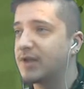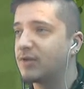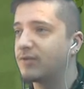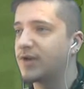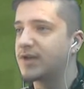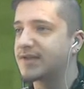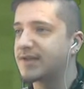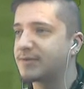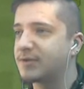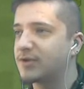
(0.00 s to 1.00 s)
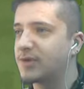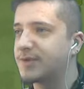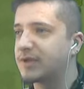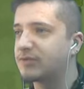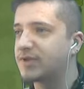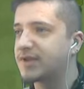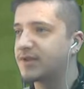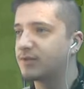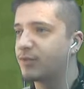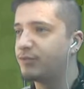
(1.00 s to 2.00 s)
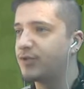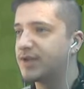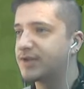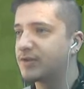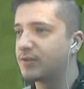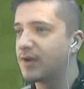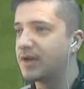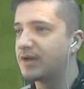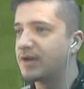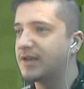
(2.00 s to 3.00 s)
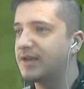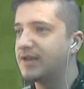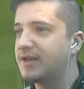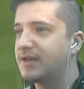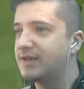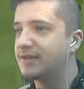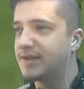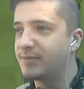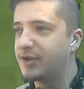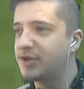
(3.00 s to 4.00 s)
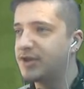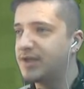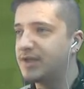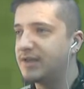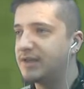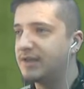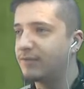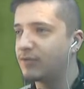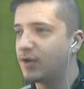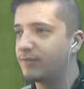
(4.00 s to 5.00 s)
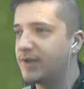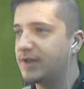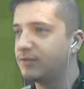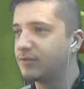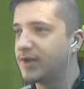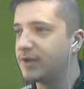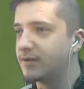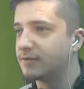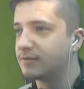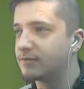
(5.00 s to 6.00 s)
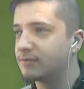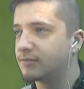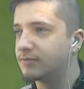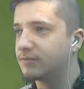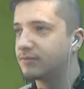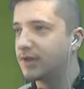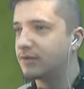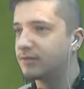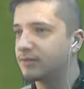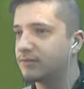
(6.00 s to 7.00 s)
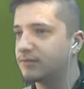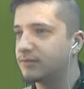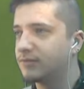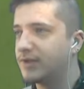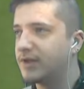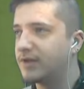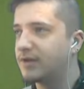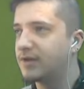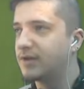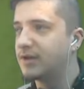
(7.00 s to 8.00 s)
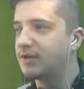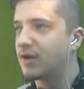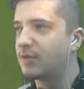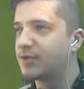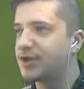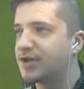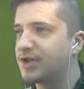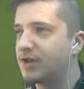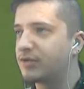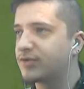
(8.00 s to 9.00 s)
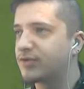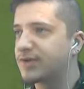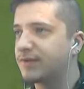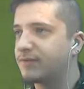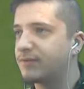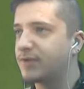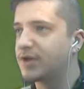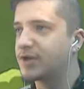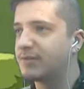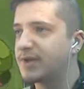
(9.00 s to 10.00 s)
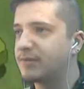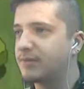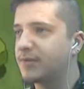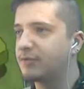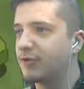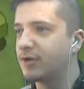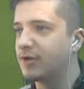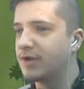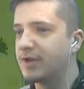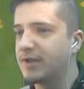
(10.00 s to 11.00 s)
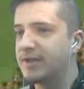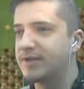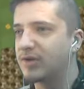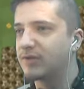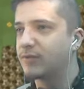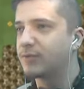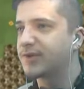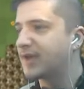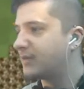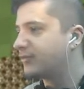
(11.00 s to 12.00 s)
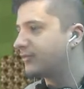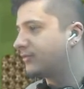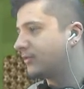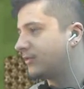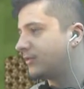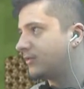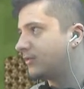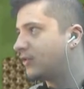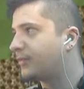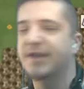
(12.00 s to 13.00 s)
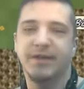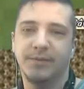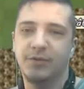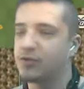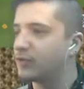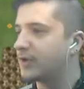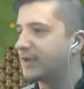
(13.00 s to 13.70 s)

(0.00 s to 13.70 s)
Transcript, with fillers: Donc voilà, ça se présente comme ça. Tout ça, c'est notre population, hein. C'est des PNJ, ils font leur vie, nous on est là. Voilà. Nous on est là. Normalement j'ai déjà les ressources à fond, voilà, j'ai le maximum de bois, histoire de vous montrer un peu euh, le principe du jeu.